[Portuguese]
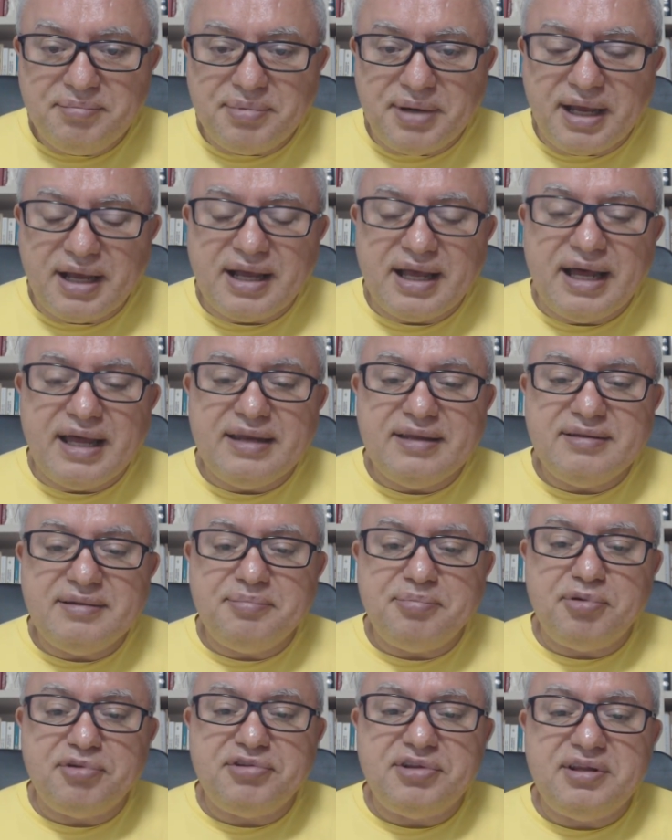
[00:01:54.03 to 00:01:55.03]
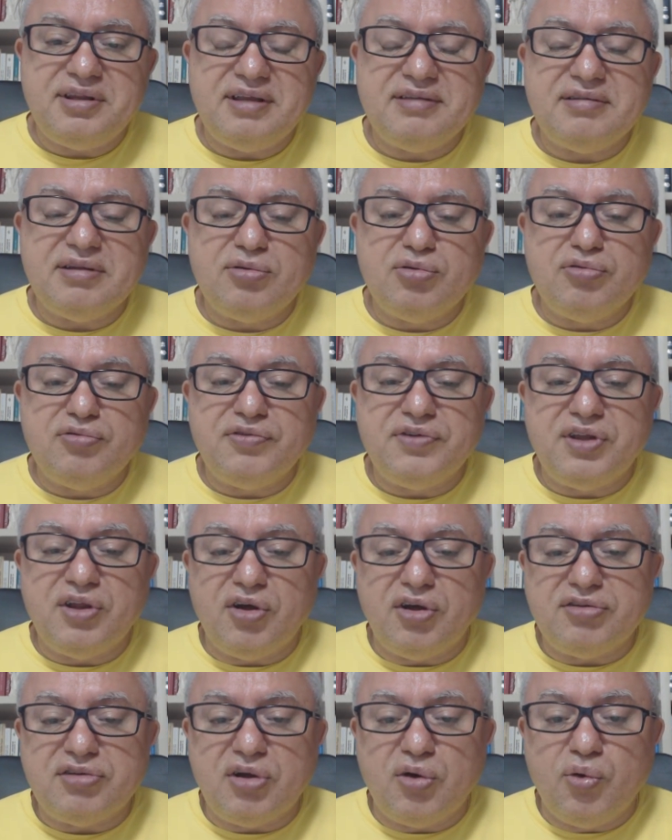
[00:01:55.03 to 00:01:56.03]
para carne de procedência
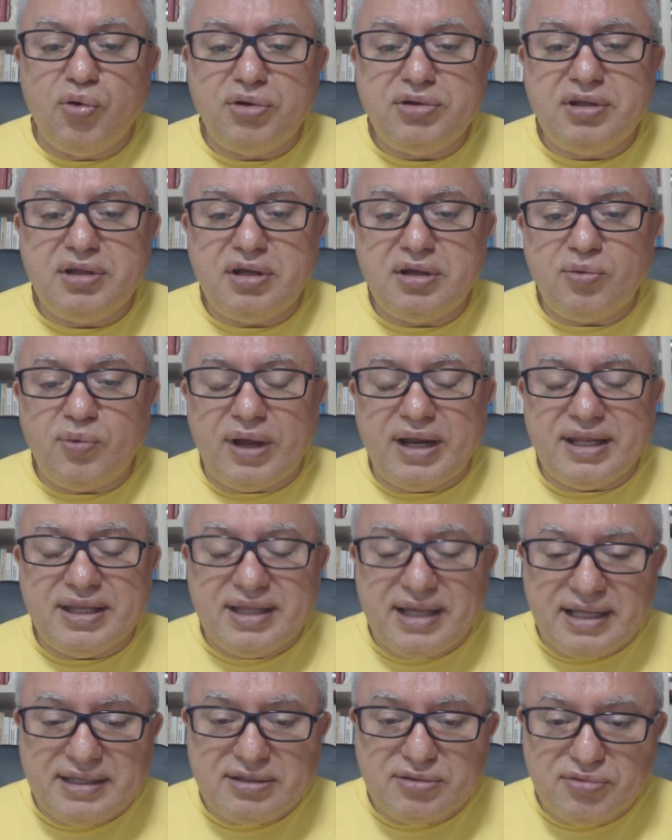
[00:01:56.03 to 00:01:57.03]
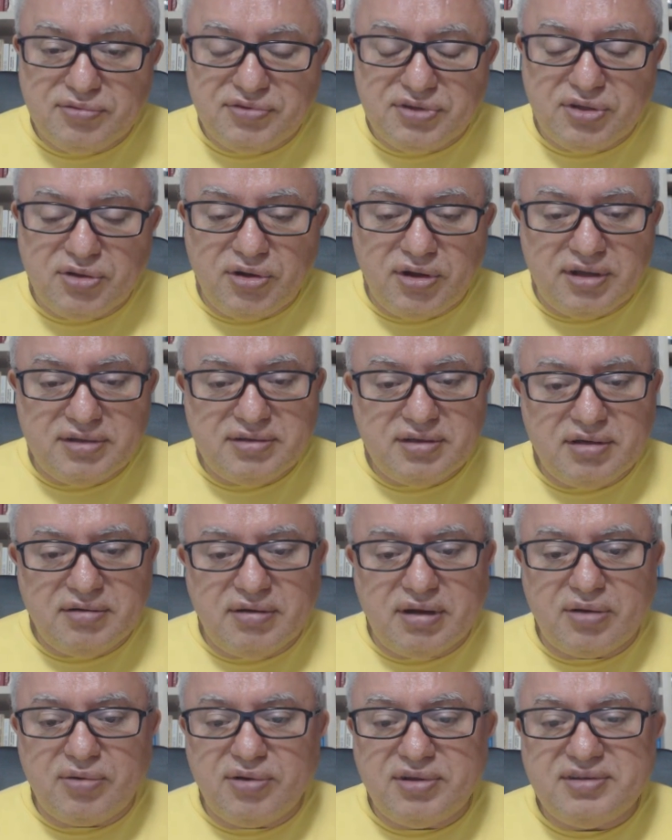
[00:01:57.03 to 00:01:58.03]
duvidosa ou de qualidade duvidosa é
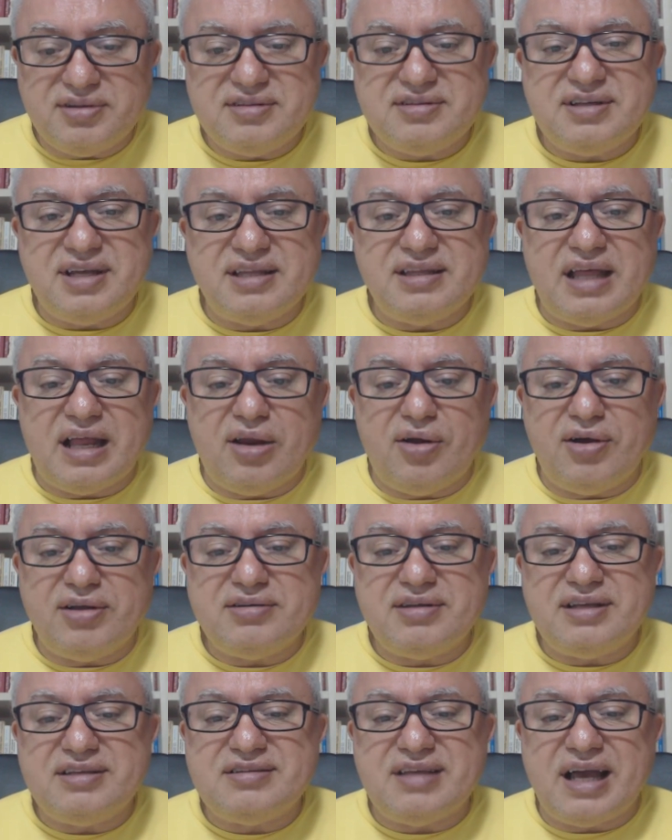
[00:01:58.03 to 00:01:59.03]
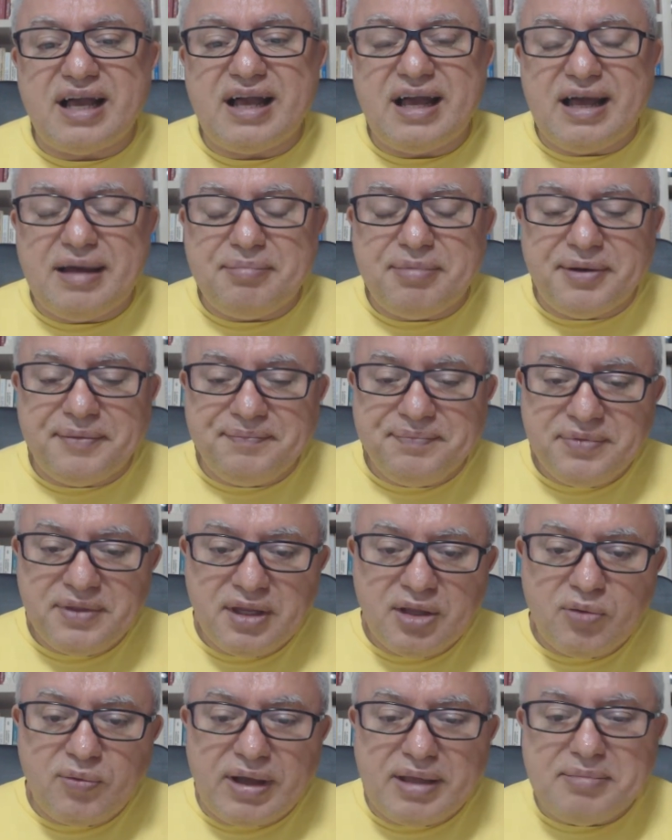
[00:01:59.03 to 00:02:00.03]
uma coisa escandalosa. Isso acaba
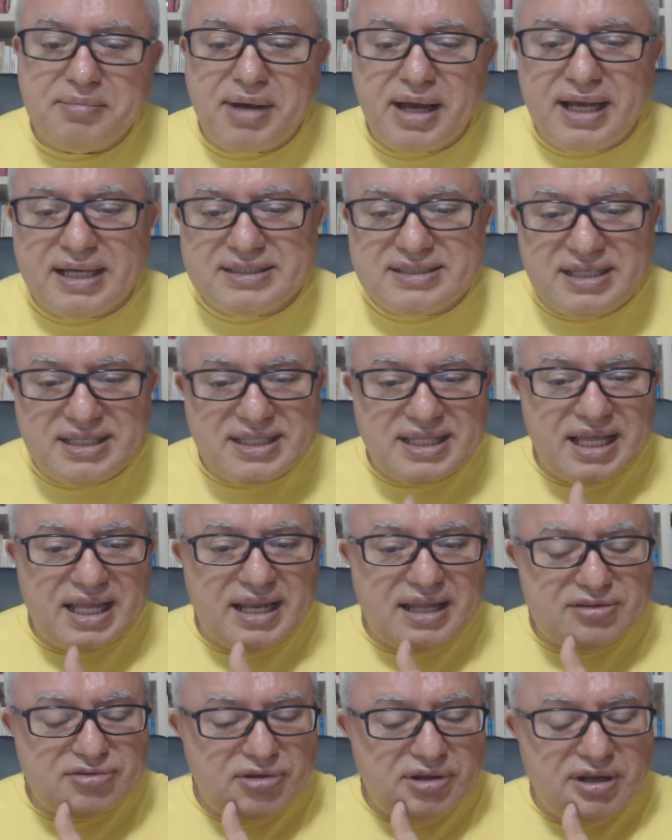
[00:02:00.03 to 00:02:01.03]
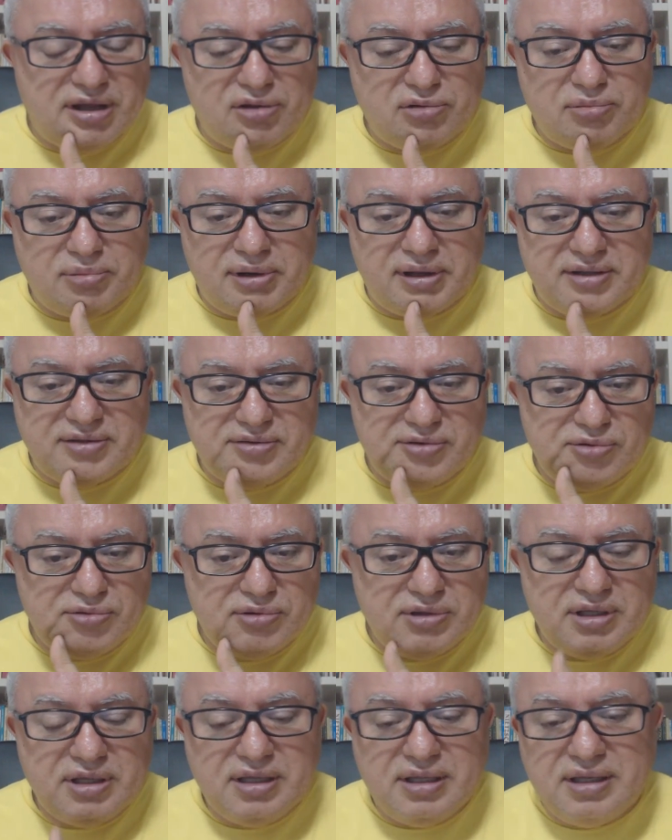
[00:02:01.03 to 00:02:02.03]
com a imagem internacional do
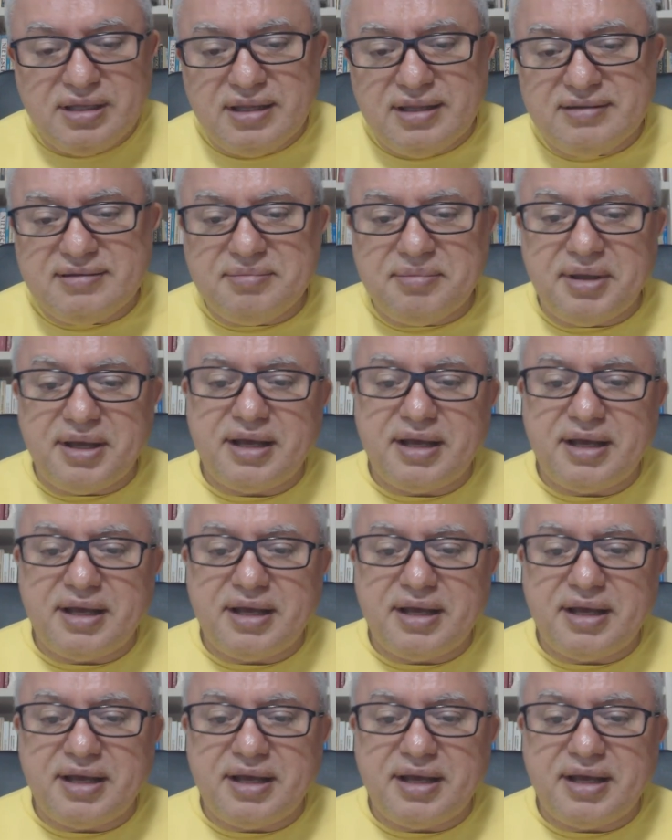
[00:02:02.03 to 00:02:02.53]
Brasil nesse